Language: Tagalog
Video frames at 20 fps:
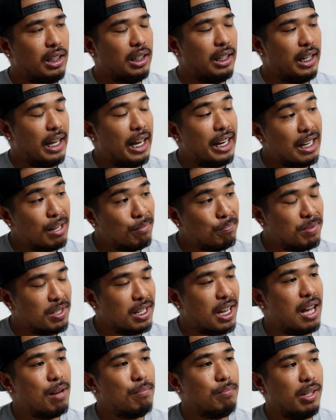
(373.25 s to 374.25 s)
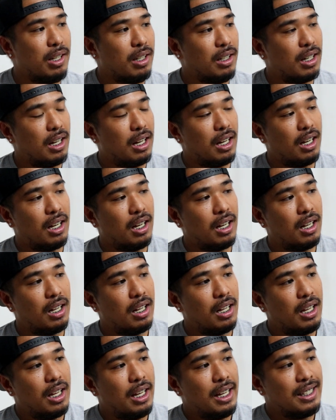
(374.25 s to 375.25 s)
i-adapt sa aming uh,
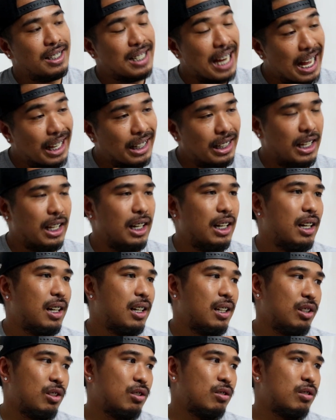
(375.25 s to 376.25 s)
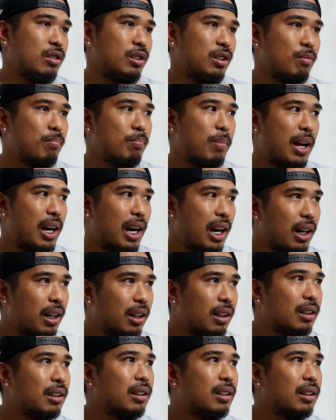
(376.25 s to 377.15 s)
channel. Yun, yung parang